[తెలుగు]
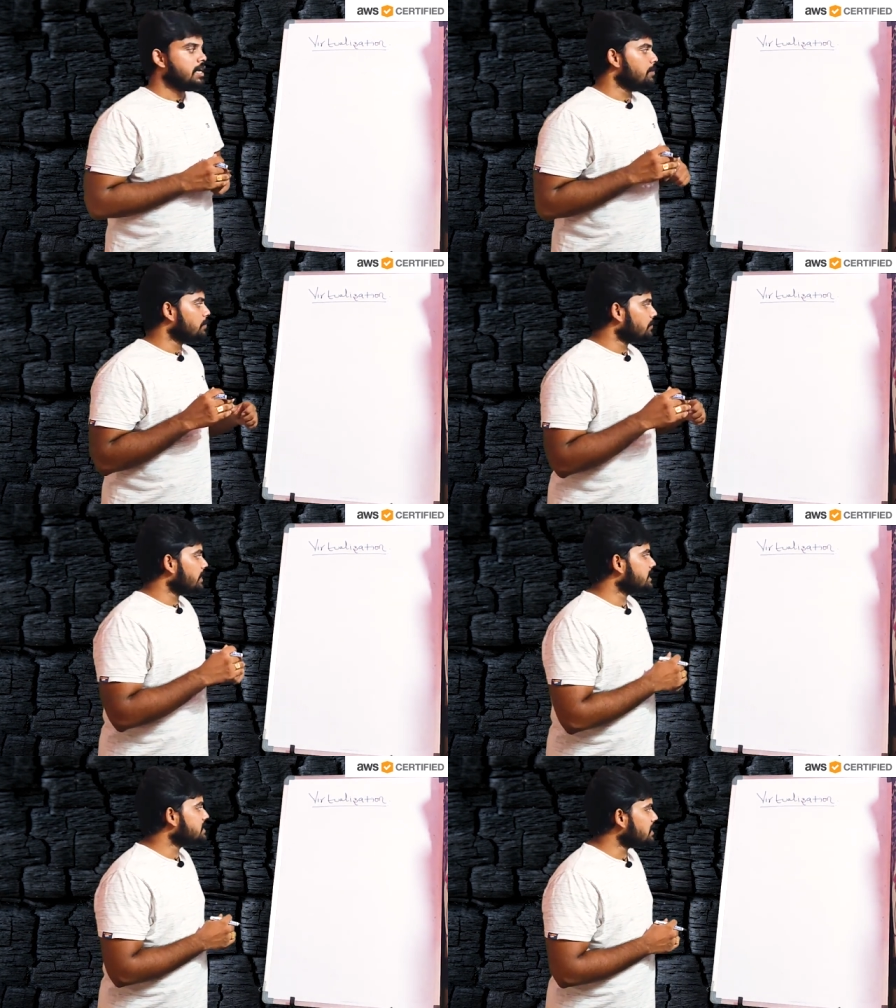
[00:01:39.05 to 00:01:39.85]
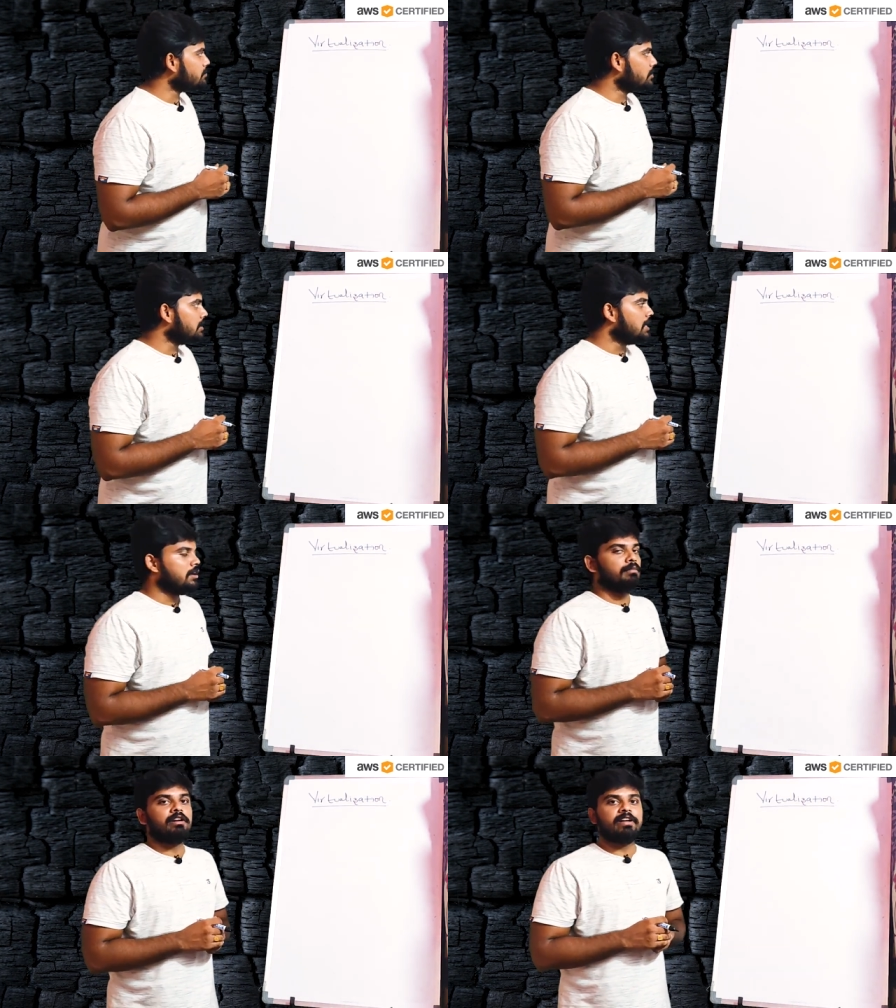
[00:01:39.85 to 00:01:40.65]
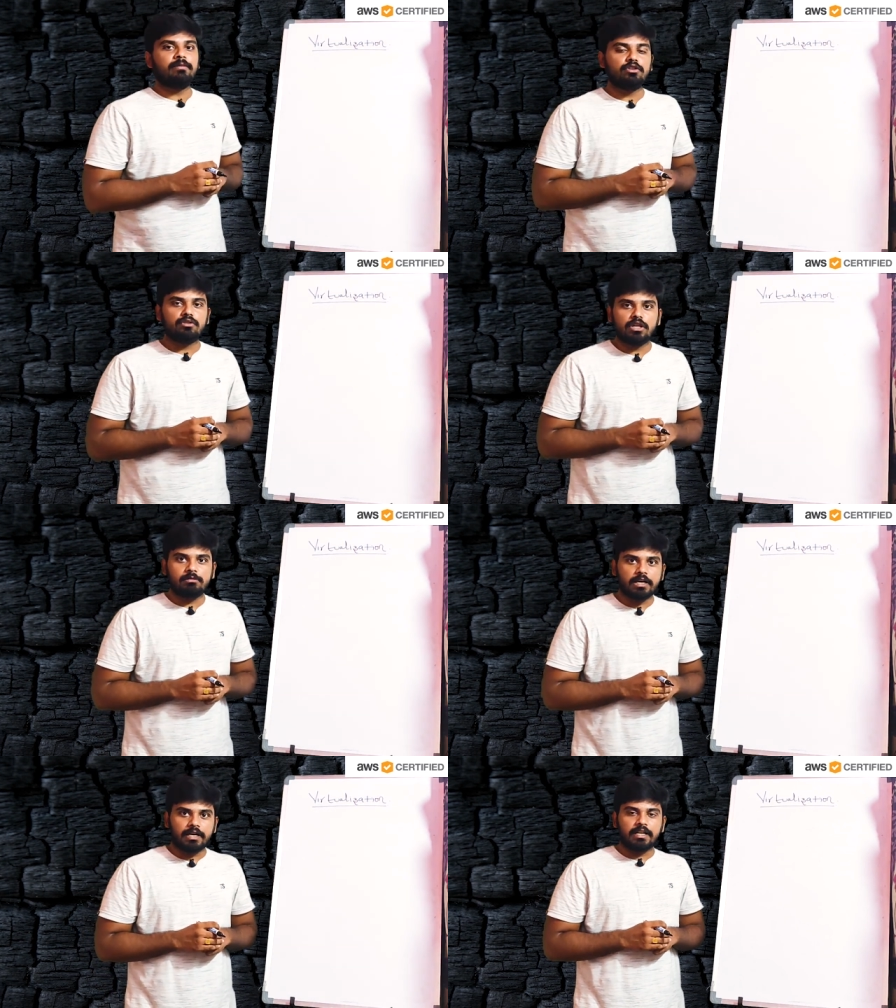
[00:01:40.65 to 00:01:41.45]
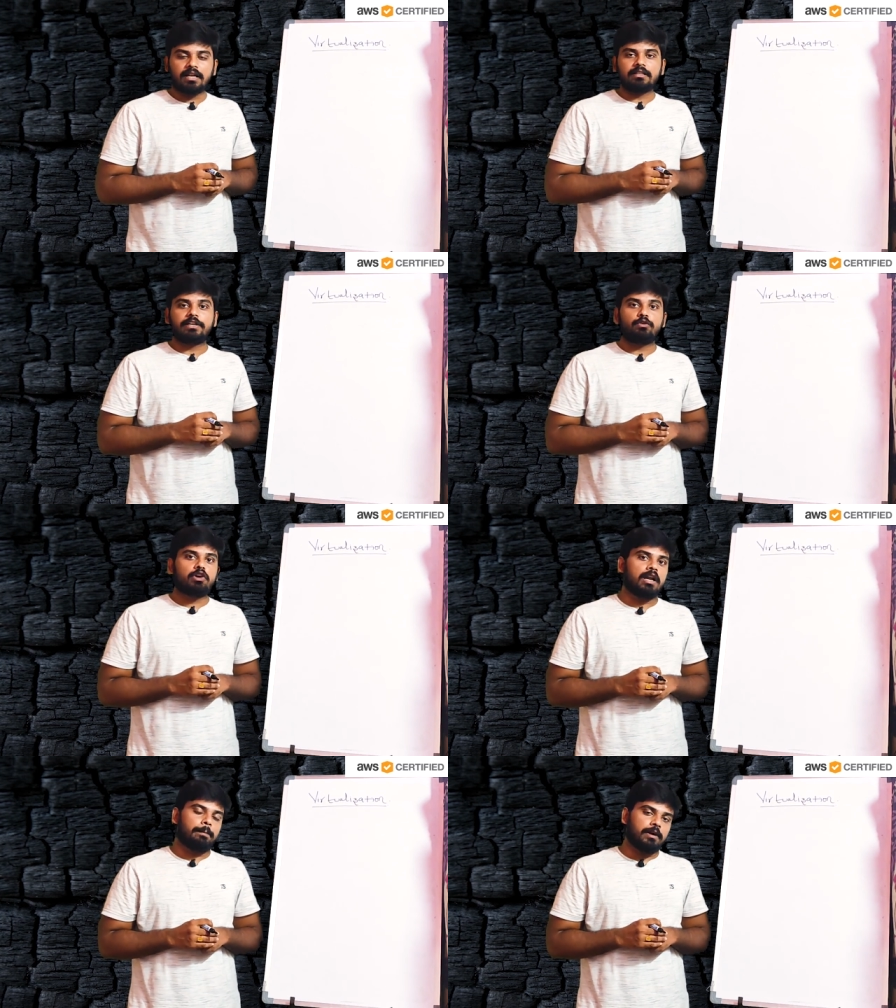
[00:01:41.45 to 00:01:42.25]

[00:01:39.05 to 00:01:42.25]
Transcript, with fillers: ఇప్పుడు ఫర్ ఎగ్జాంపుల్ మనం ఏమనుకుందాం అని అంటే నా దగ్గర ఒక